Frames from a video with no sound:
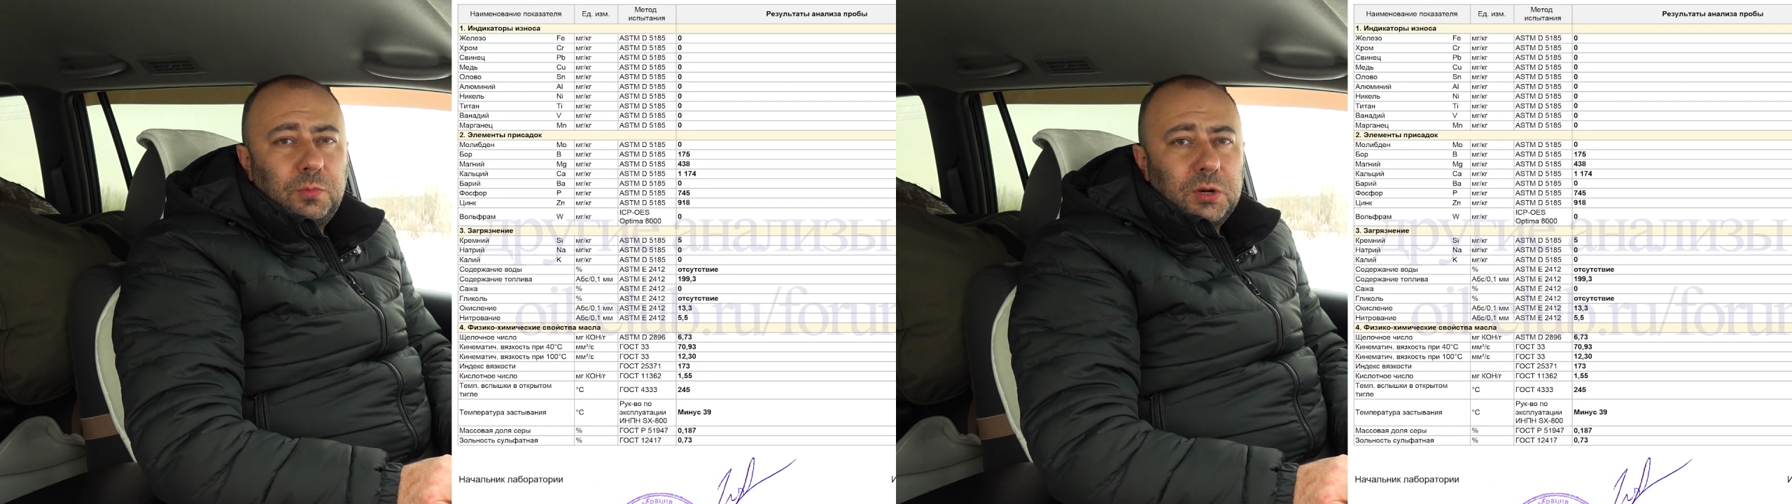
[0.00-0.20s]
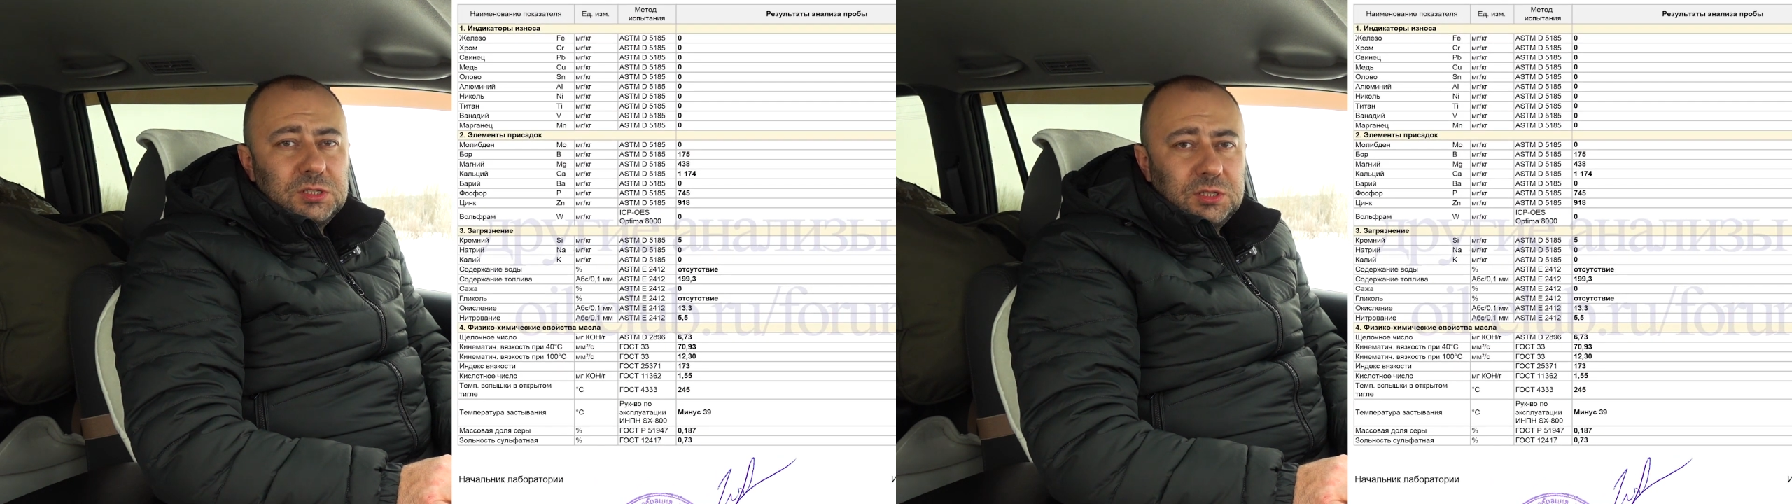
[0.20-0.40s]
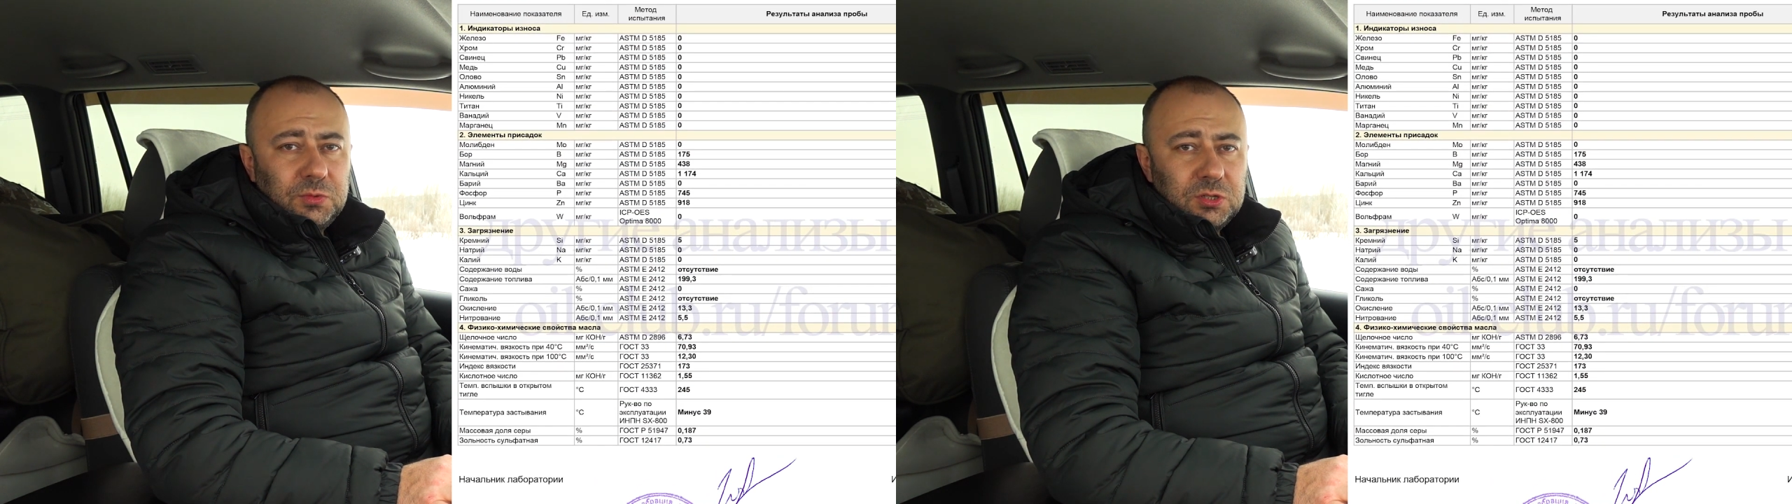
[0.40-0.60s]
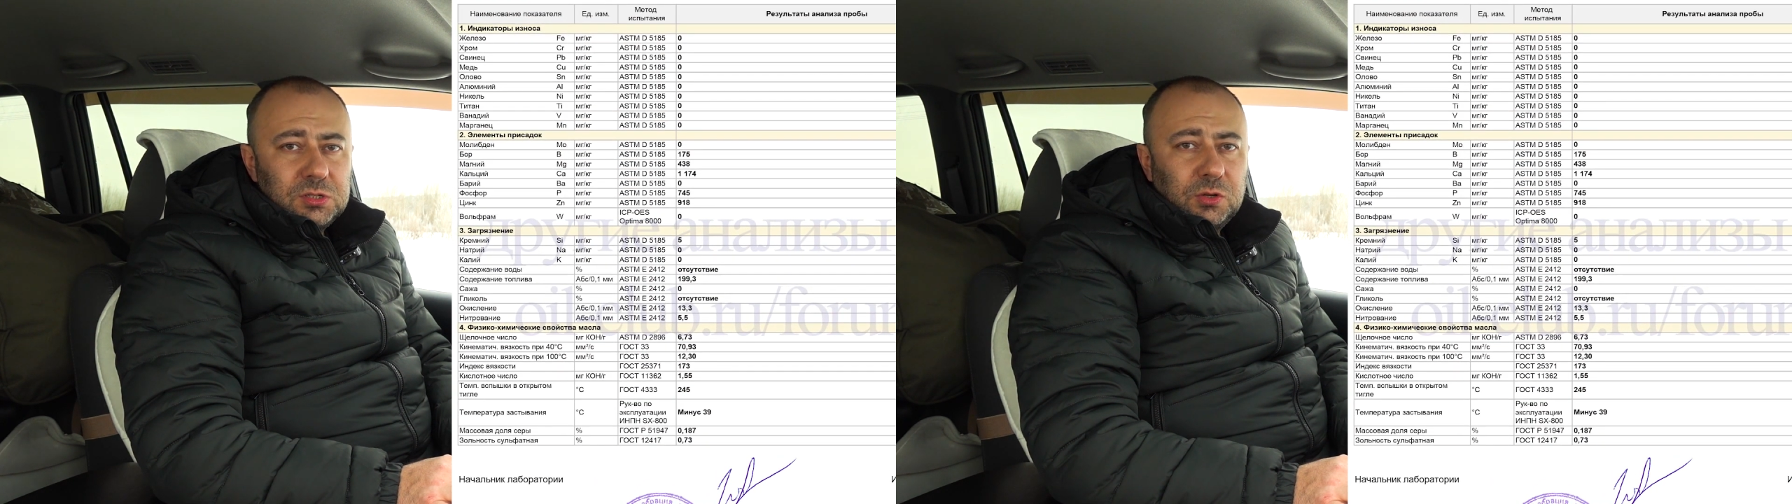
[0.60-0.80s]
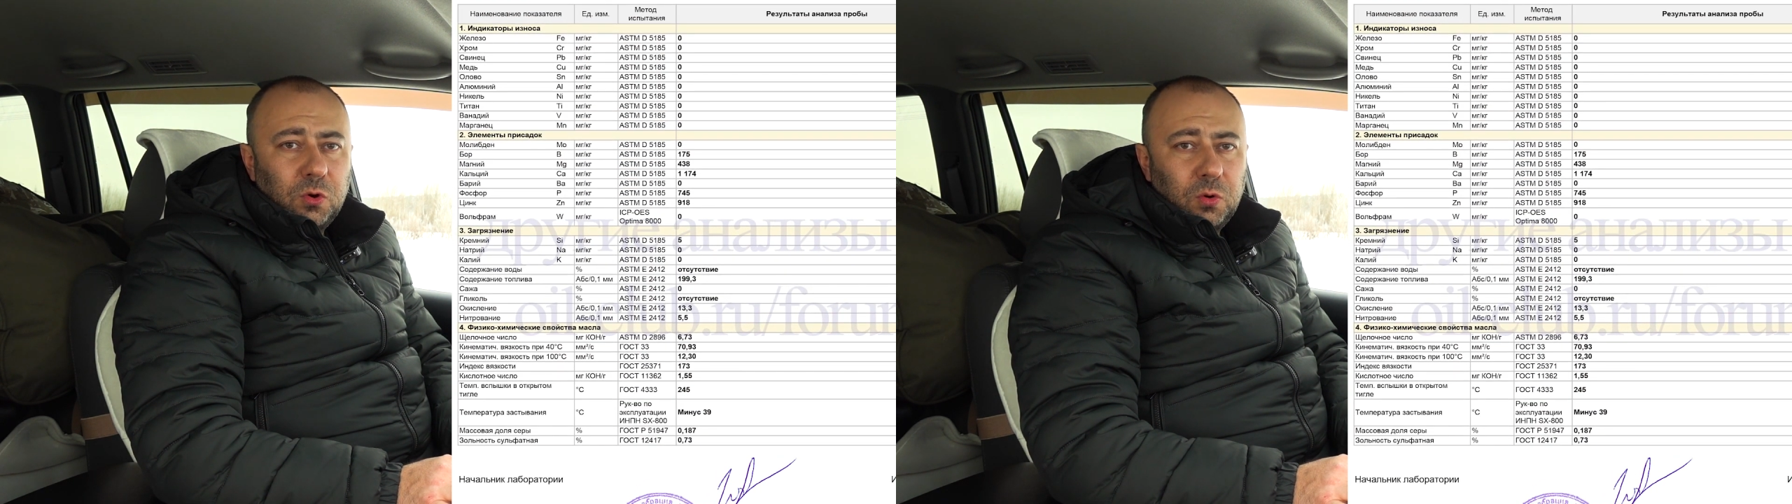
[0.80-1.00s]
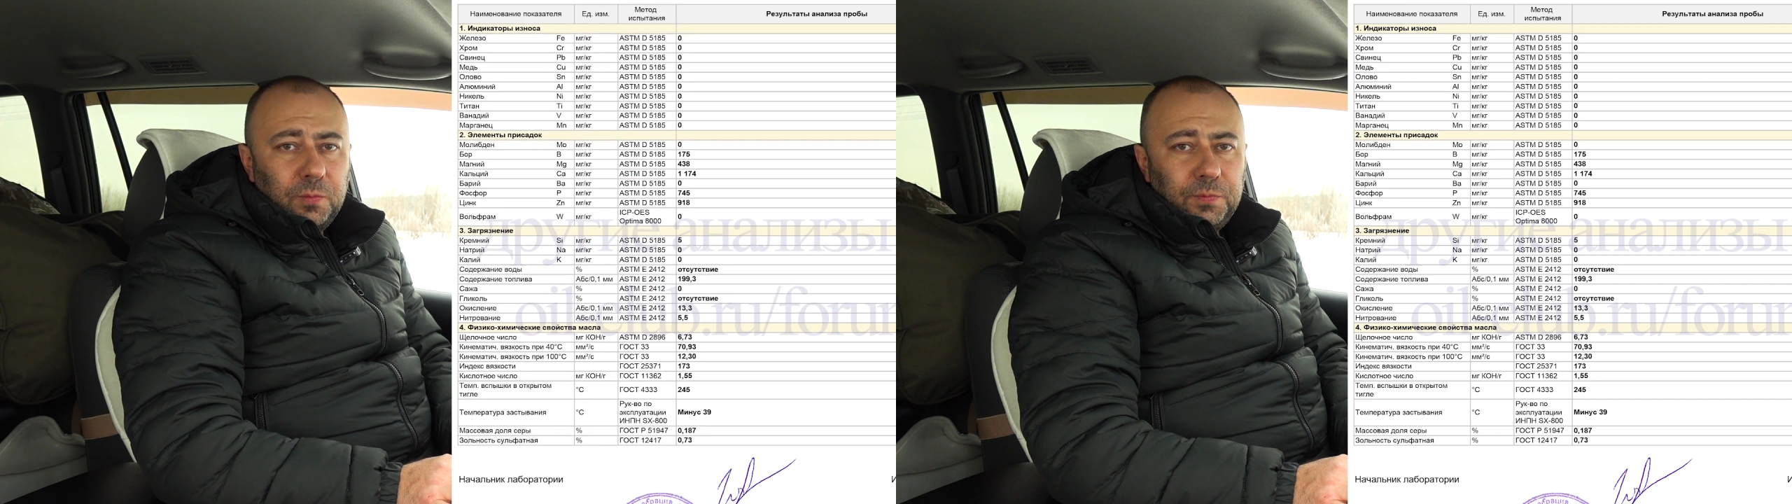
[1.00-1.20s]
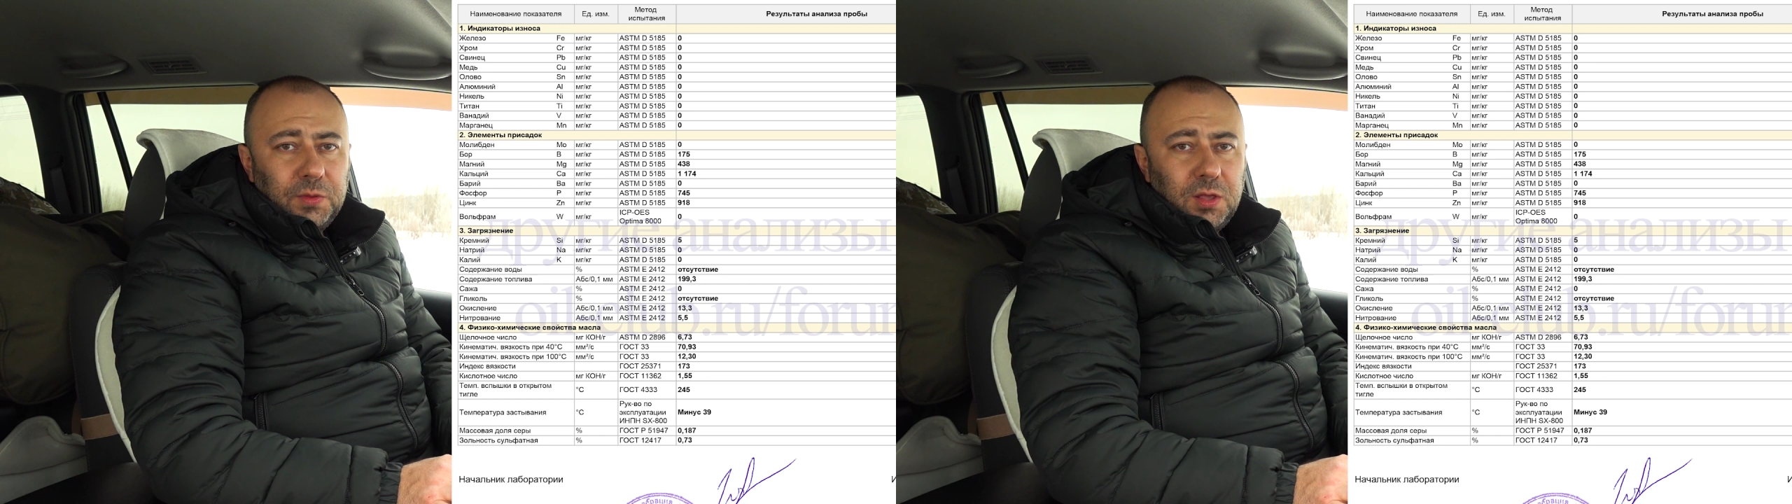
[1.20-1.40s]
простым языком.